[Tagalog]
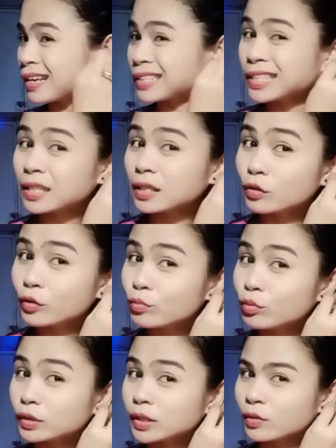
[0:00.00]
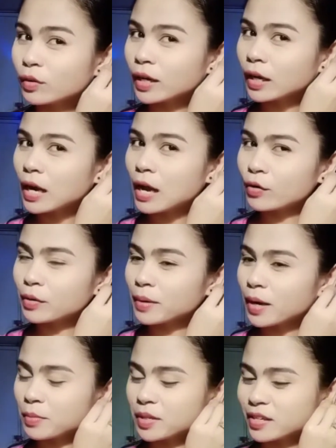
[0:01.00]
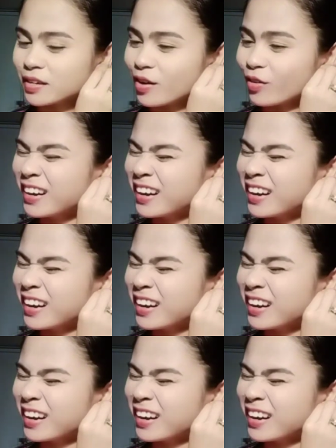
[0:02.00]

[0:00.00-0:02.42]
Kasi tatlo yung butas ko kaya kailangan marami dito.